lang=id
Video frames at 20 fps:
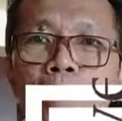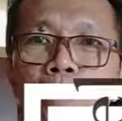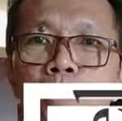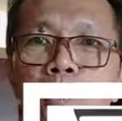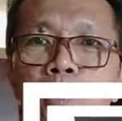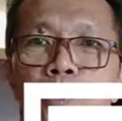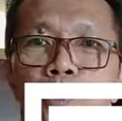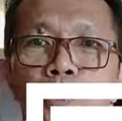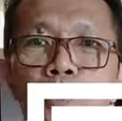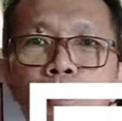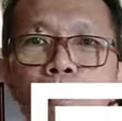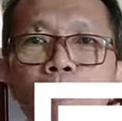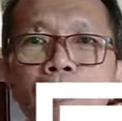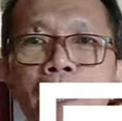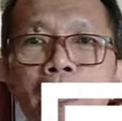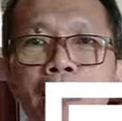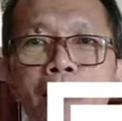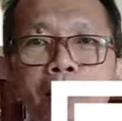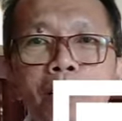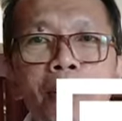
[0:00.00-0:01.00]
mengurus
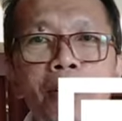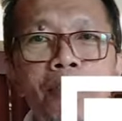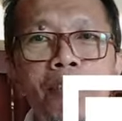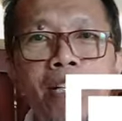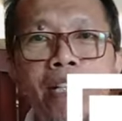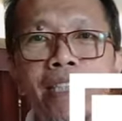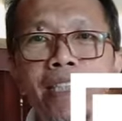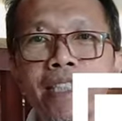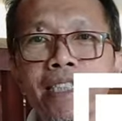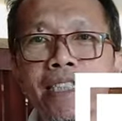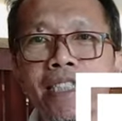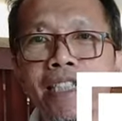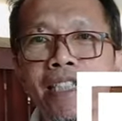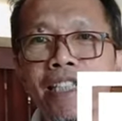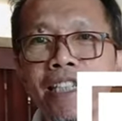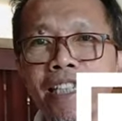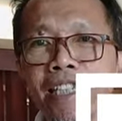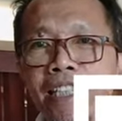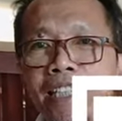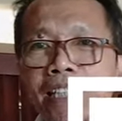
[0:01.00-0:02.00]
barang bawaannya
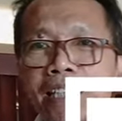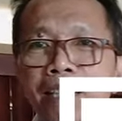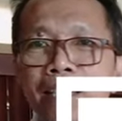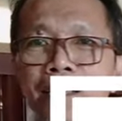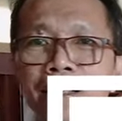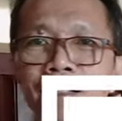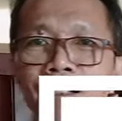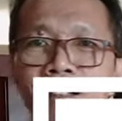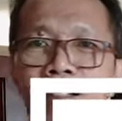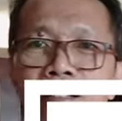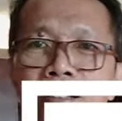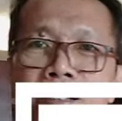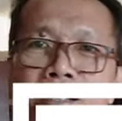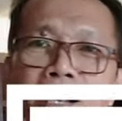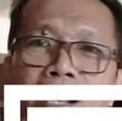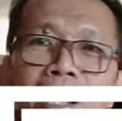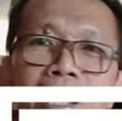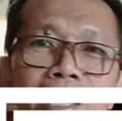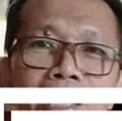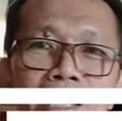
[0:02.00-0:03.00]
sendiri
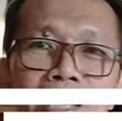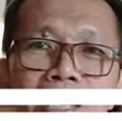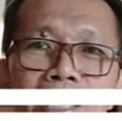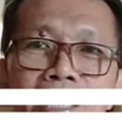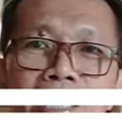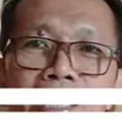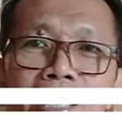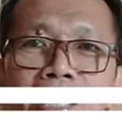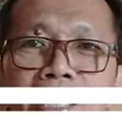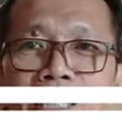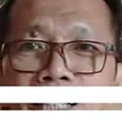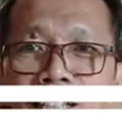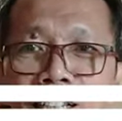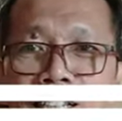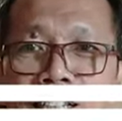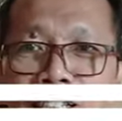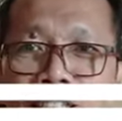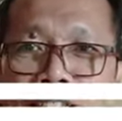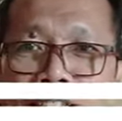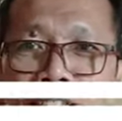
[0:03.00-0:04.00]
agar
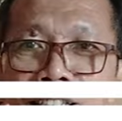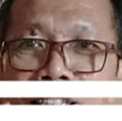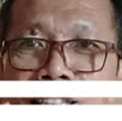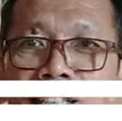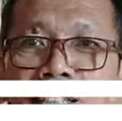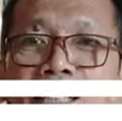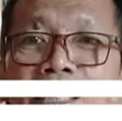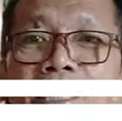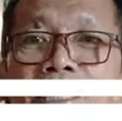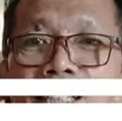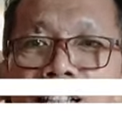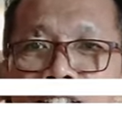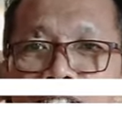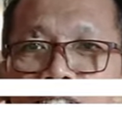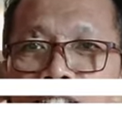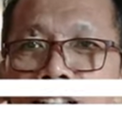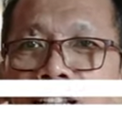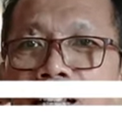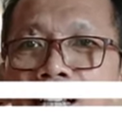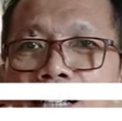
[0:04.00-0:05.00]
kalian
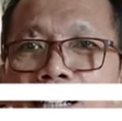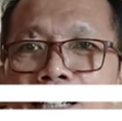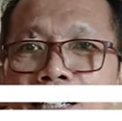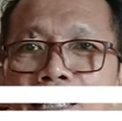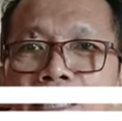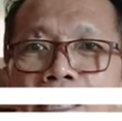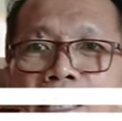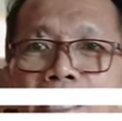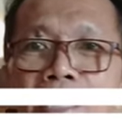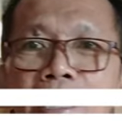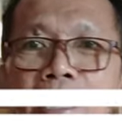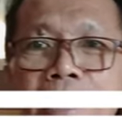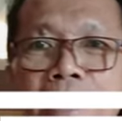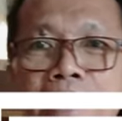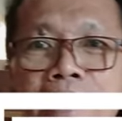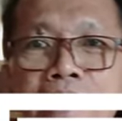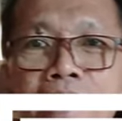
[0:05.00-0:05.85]
terhindar dari